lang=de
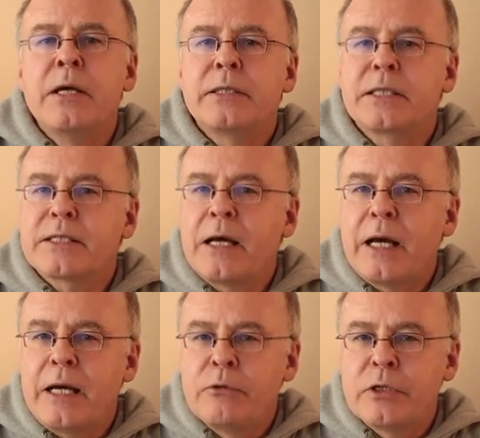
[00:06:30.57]
Die Zahl
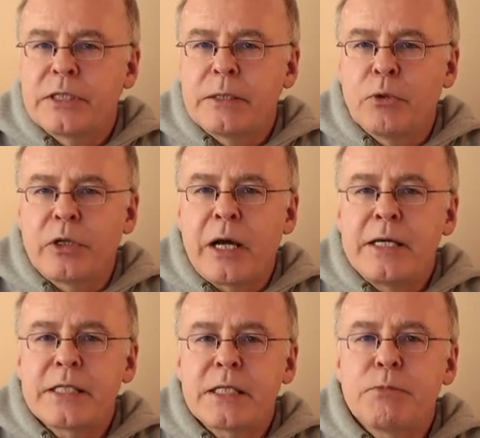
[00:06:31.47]

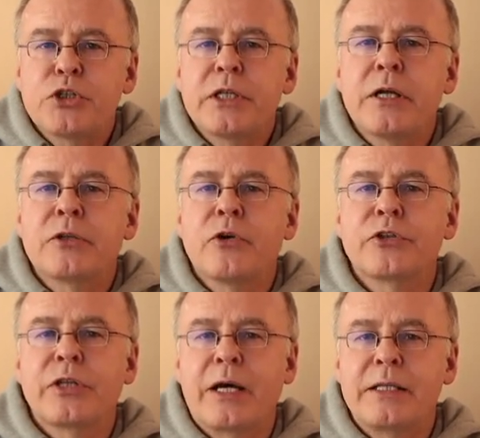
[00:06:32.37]
137 besteht also aus
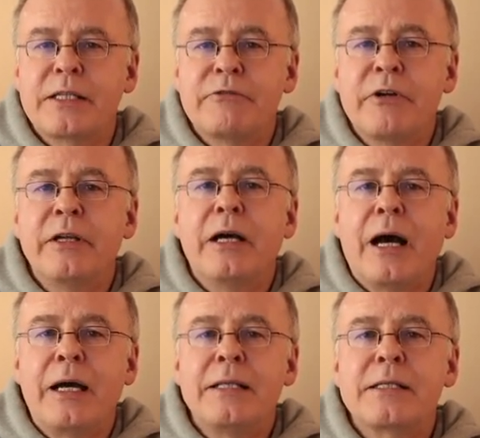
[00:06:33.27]
drei Ziffern
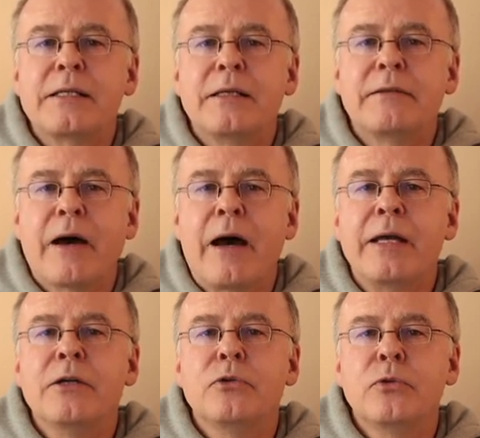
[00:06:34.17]
1,
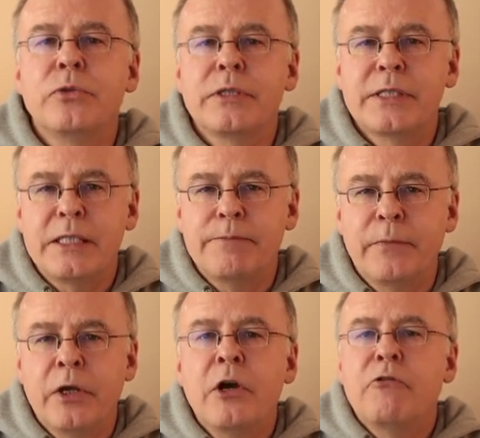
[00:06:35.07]
3 und 7,
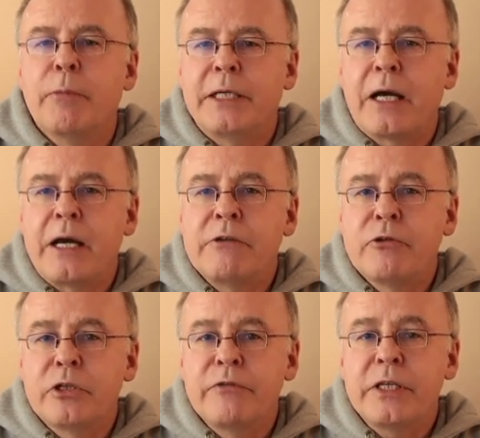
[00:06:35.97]
wobei die
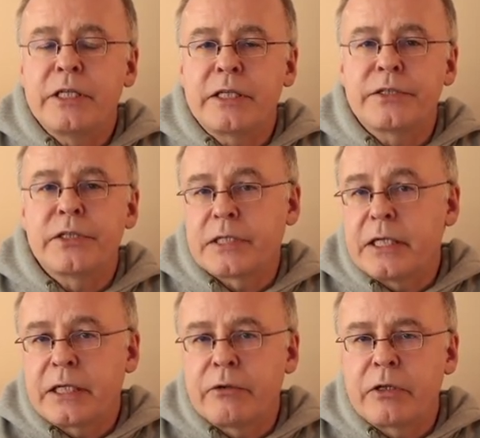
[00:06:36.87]
Reihenfolge wichtig ist. Die Zahl
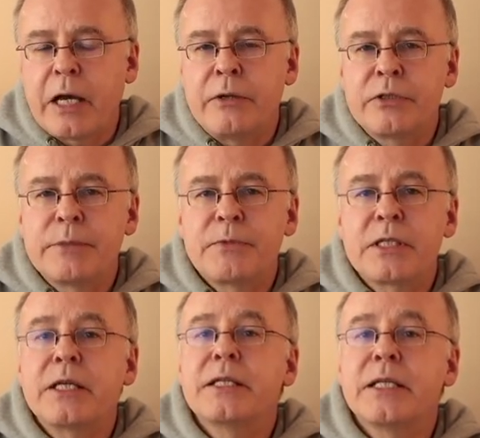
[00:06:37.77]

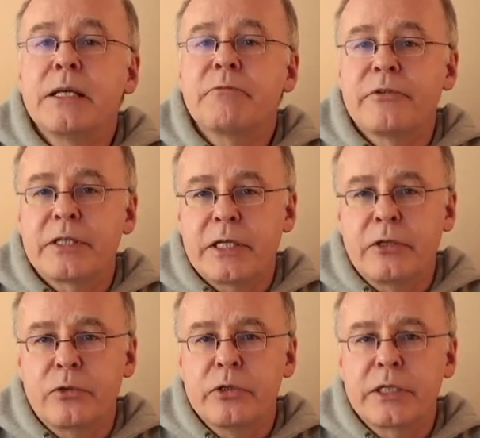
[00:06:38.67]
371 ist ebenfalls eine
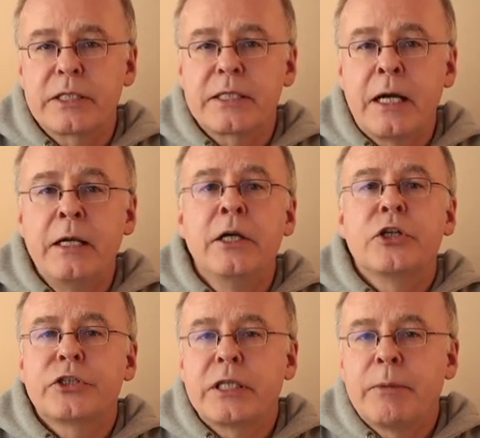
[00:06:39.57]
gültige Zahl,
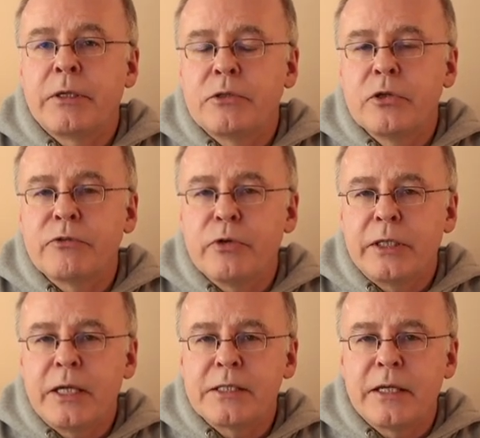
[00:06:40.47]
steht aber natürlich für einen
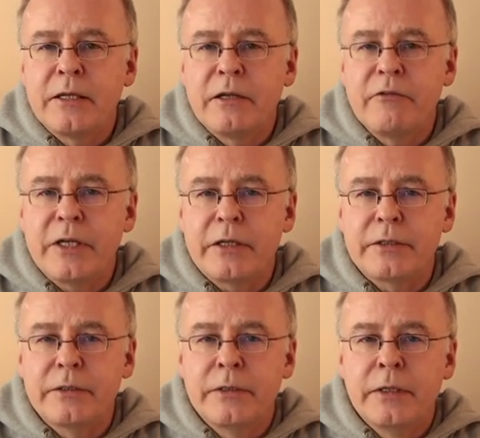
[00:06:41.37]
ganz anderen Wert.
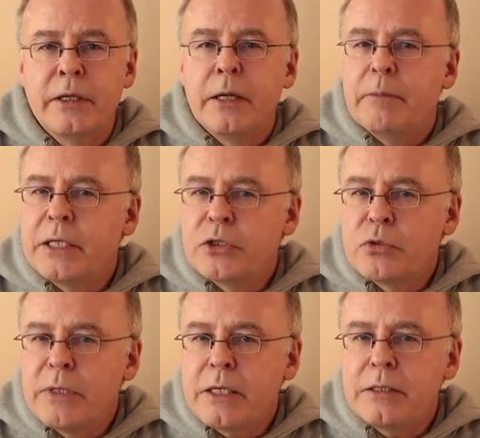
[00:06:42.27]
Bei den
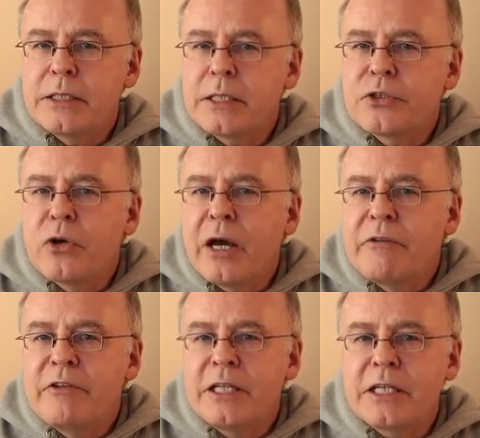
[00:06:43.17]
Sumerern sieht das noch
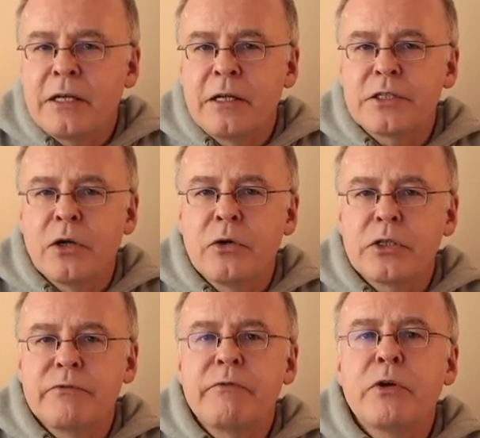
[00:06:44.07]
ein wenig anders aus,
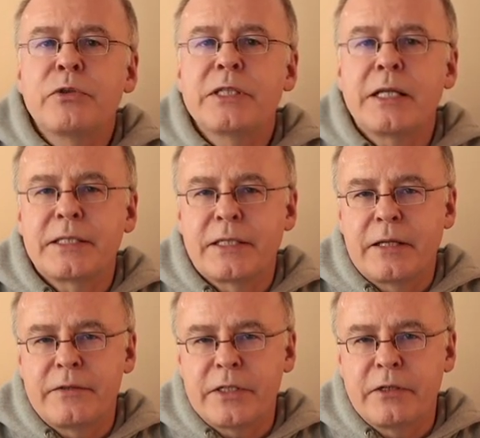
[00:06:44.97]
wie wir uns jetzt
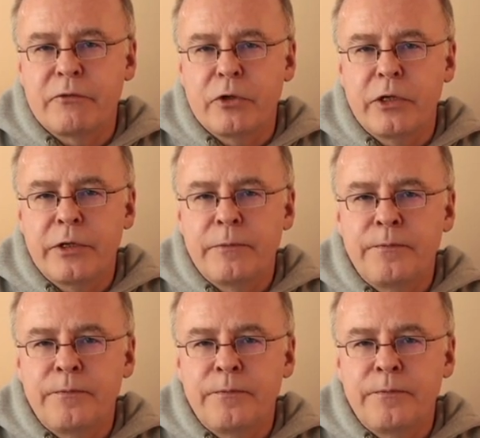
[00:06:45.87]
ansehen wollen.